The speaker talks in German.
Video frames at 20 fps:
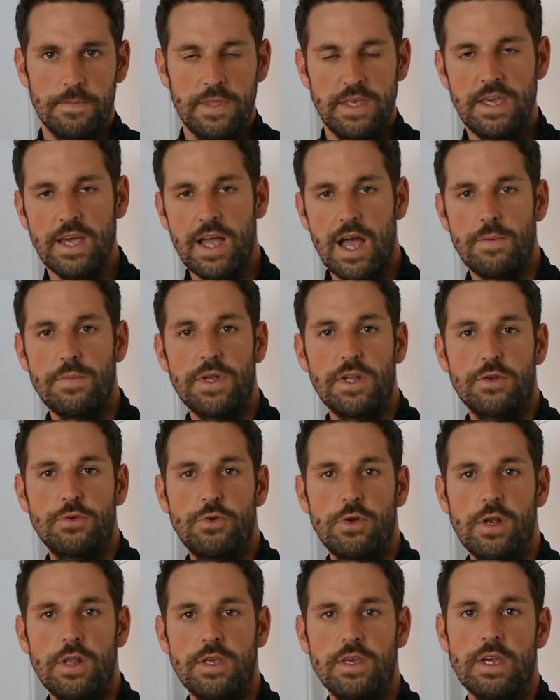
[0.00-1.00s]
Hier kann man
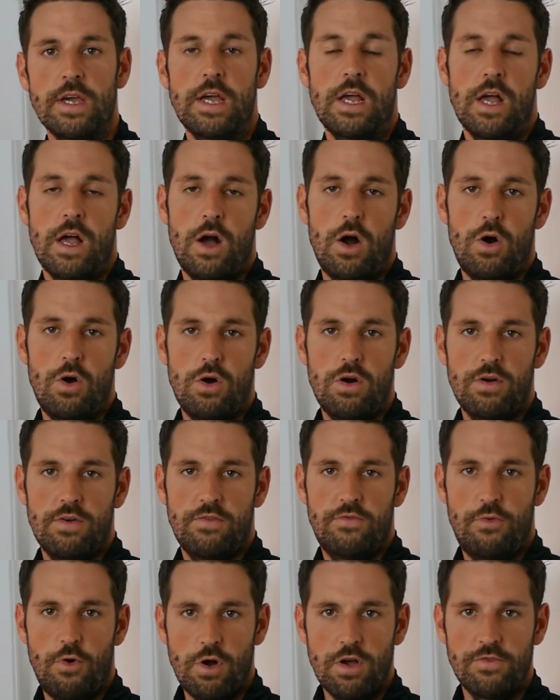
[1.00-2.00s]
natürlich auch
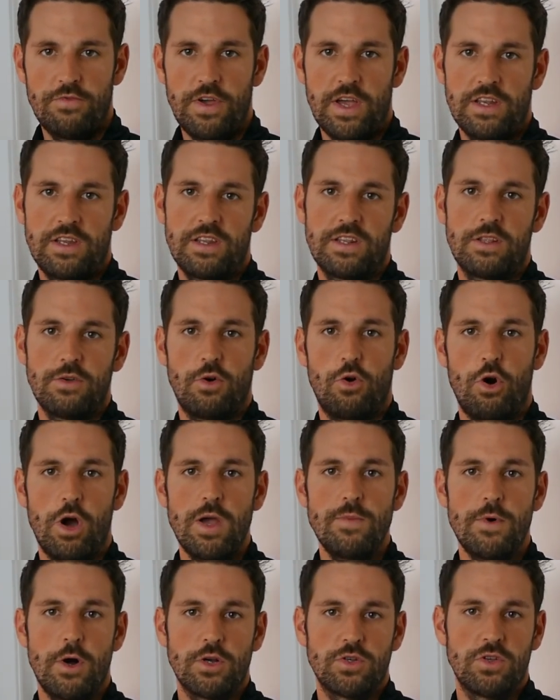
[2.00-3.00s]
vorgefertigte
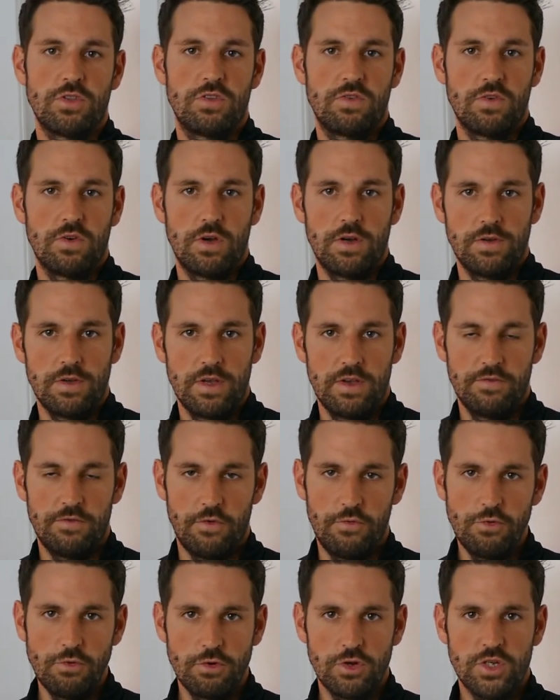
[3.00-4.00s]
Räume auch schon zur
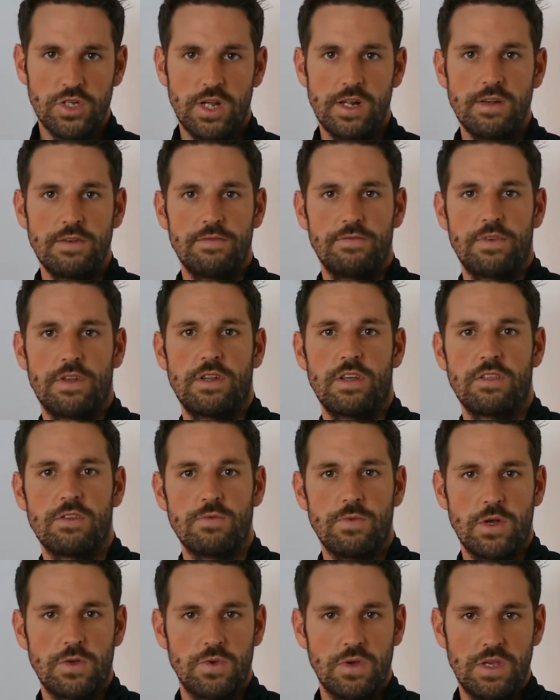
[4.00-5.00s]
Verfügung stellen. Wenn ihr jetzt
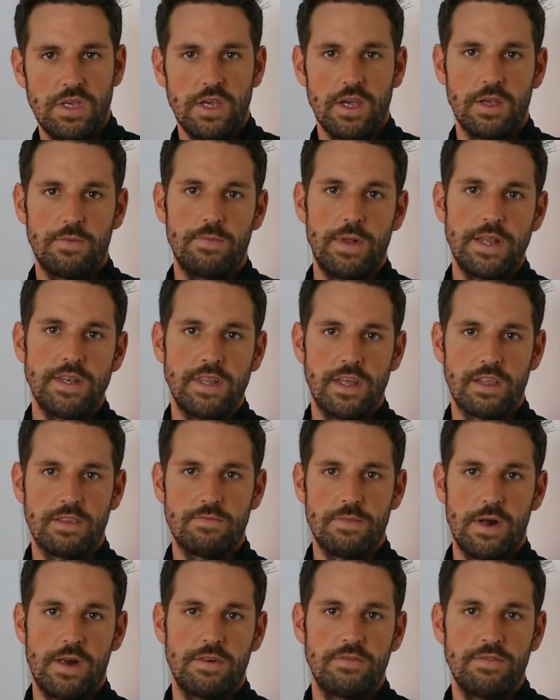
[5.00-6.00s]
zum Beispiel hier, ich blende
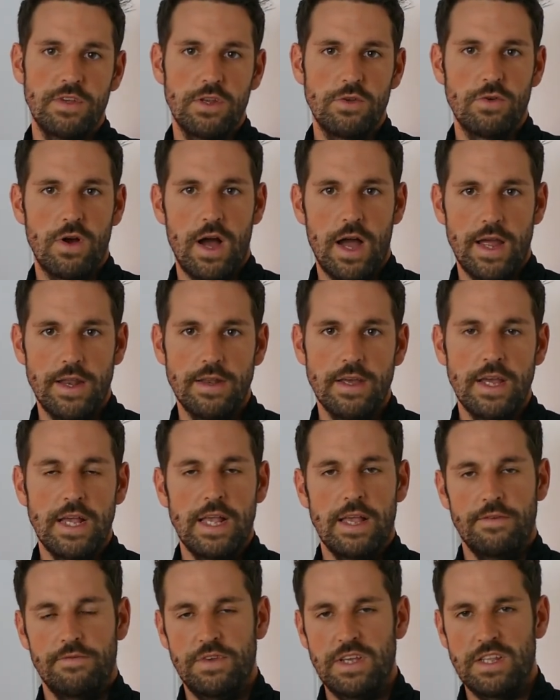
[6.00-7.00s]
jetzt mal ein Video ein,
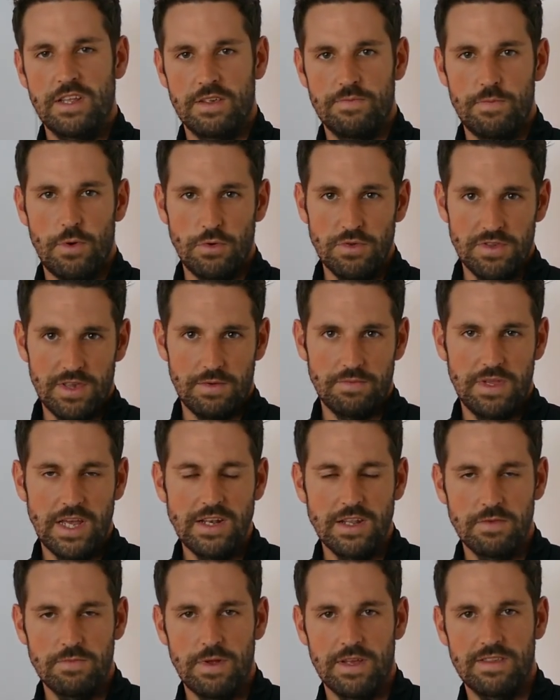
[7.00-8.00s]
wie ich das bei uns am
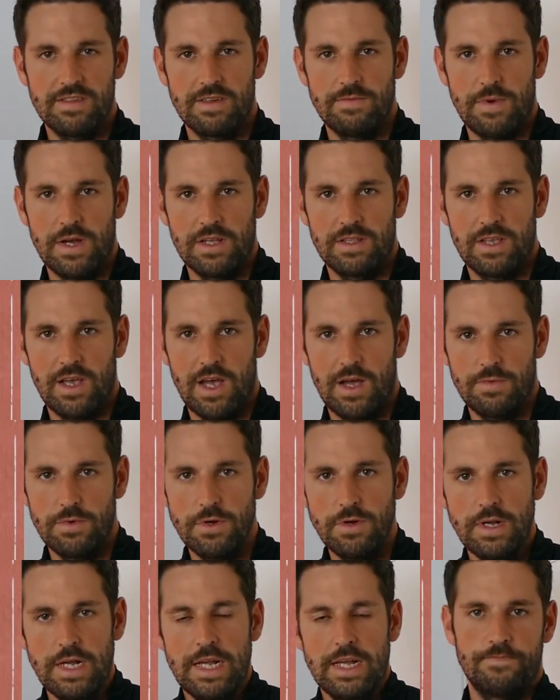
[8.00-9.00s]
Tennisplatz gemacht
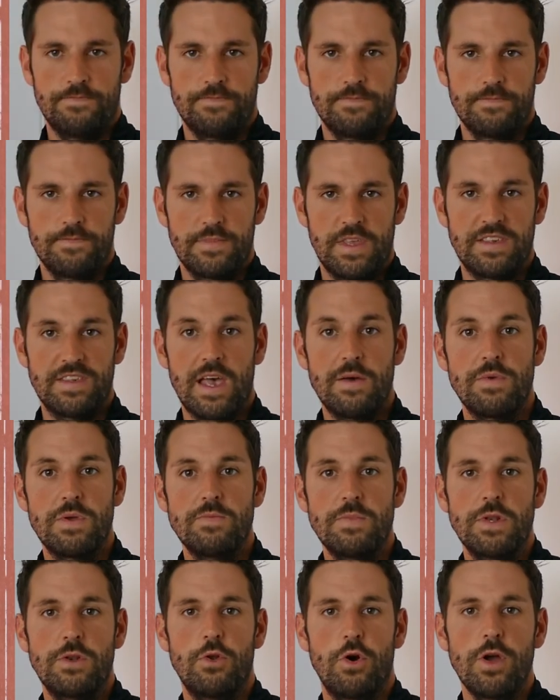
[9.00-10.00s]
habe. Das habe ich
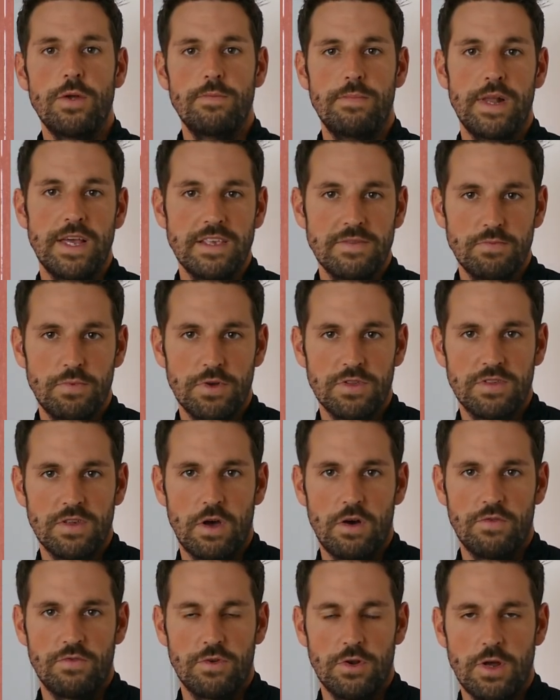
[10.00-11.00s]
mit neuen Blazepots
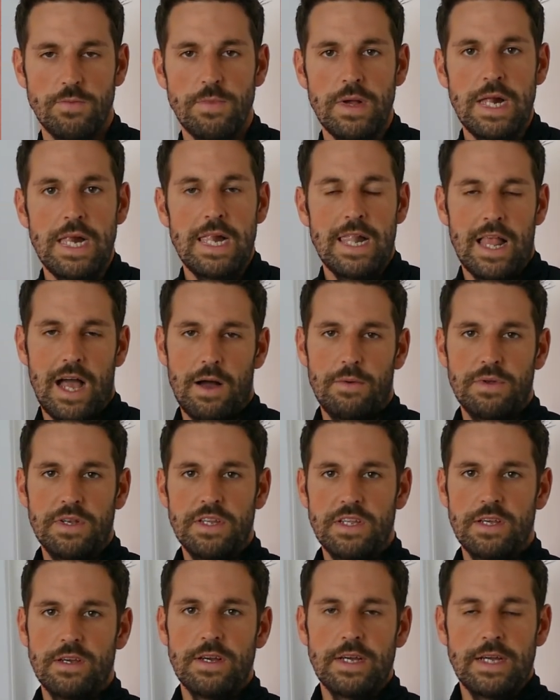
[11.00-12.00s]
aufgenommen, aber
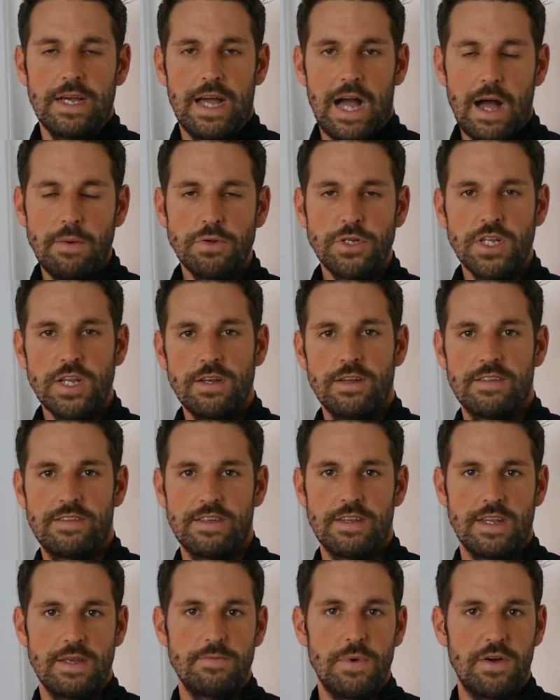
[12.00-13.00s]
die Abstände
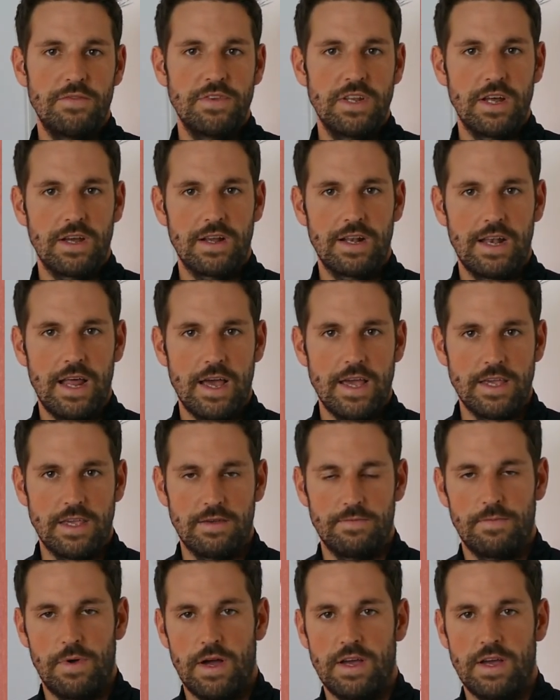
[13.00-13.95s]
sind immer wieder gleich.